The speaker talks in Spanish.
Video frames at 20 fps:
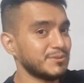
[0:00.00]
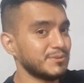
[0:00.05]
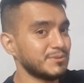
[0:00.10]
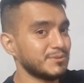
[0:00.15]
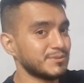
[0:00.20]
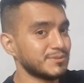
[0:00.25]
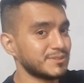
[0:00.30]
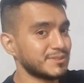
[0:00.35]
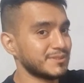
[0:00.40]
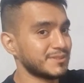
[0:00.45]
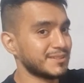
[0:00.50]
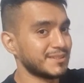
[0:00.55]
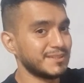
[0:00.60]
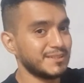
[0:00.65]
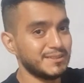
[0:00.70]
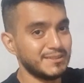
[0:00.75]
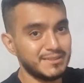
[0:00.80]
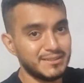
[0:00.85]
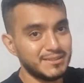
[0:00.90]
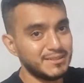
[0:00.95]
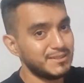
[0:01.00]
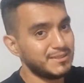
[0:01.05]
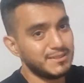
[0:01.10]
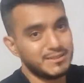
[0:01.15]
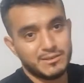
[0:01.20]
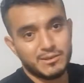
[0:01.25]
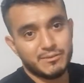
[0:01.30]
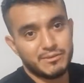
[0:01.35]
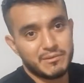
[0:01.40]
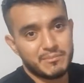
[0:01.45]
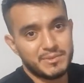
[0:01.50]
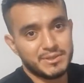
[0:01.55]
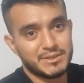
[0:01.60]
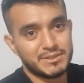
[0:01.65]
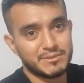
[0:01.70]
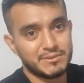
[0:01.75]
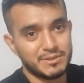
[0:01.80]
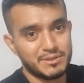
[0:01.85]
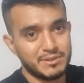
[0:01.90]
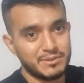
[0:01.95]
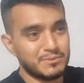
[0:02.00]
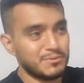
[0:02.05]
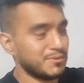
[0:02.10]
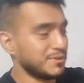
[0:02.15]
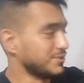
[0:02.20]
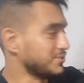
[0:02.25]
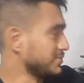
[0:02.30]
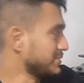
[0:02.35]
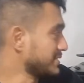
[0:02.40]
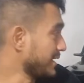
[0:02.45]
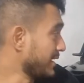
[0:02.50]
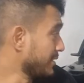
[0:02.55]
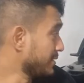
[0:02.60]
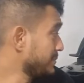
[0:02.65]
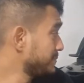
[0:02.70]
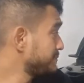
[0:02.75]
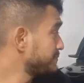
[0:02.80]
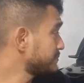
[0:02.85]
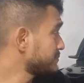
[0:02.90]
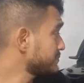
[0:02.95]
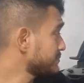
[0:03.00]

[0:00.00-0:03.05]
Entonces aquí obviamente no hay ningún resultado.